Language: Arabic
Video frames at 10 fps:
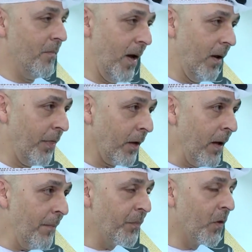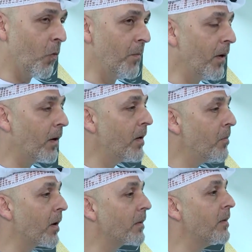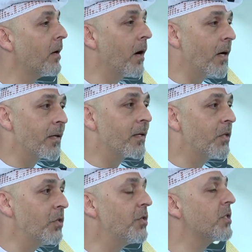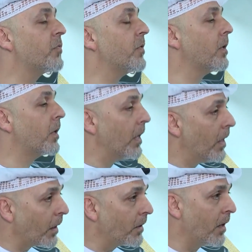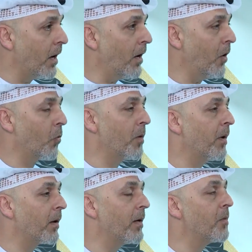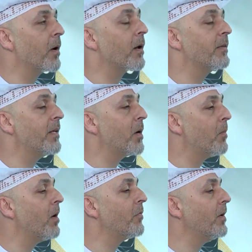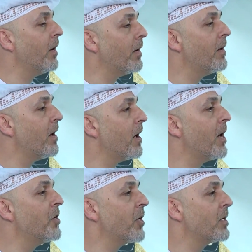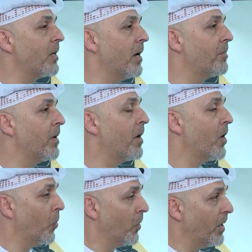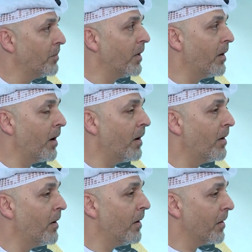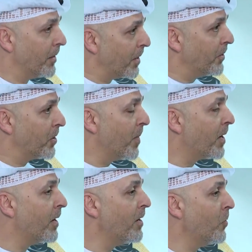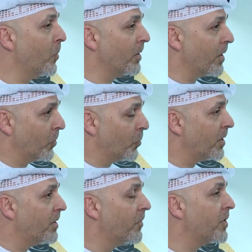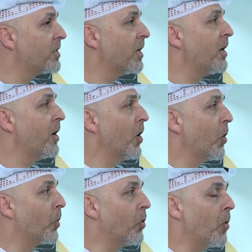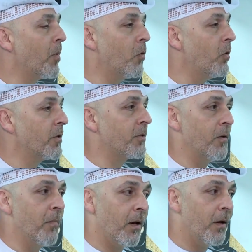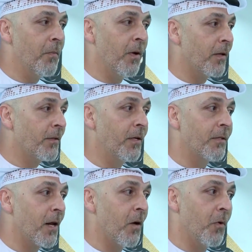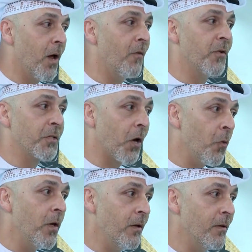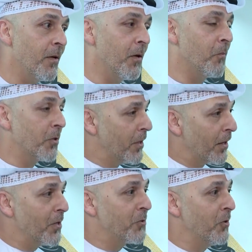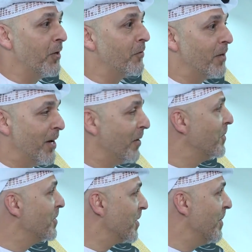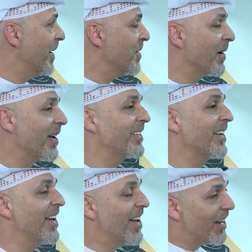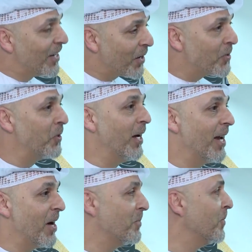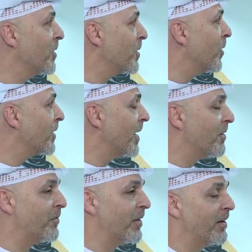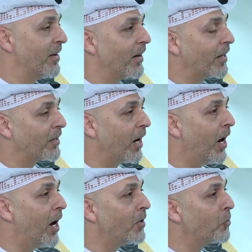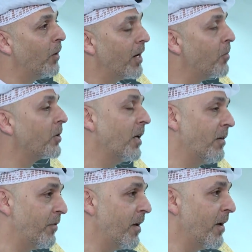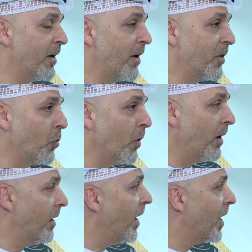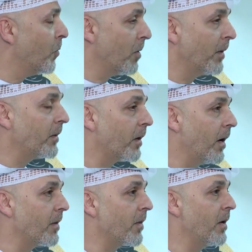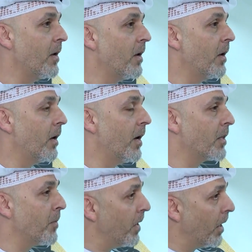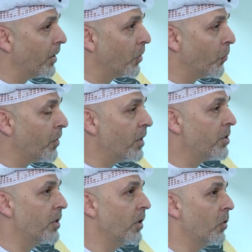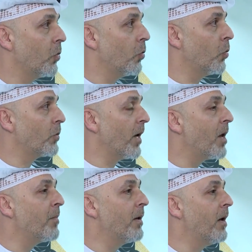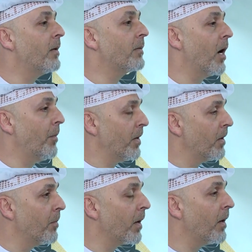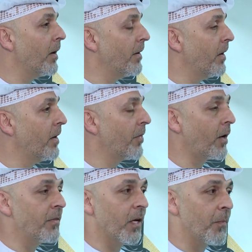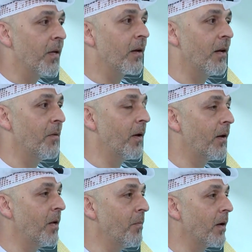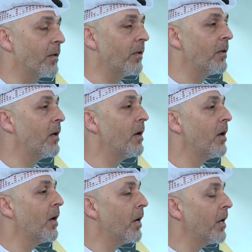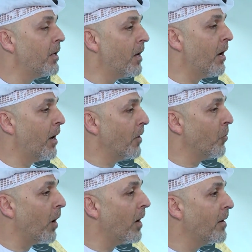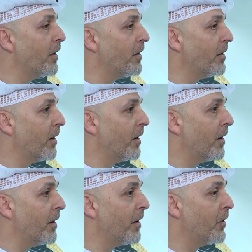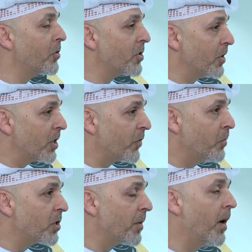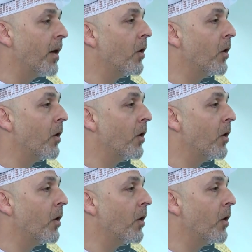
محل ثقة والمرأة الإماراتية قادرة تنجز في كل قطاع والمرأة الإماراتية ما في عليها أي شيء صعب والحمد لله قدرت تتمكن وقدرت توجد نفسها واليوم أقول لك المرأة الإماراتية ترى منافس قوي مش للرجل في المجتمع الاماراتي للرجل على مختلف القطاعات وعلى مختلف آه، دول العالم والمنطقه ايضا آه، اتمنى لها التوفيق ودائما نحن داعمين للمراه لان احنا ثقتنا كبيره للمراه الاماراتيه هي يقال ان هي آه، نصف المجتمع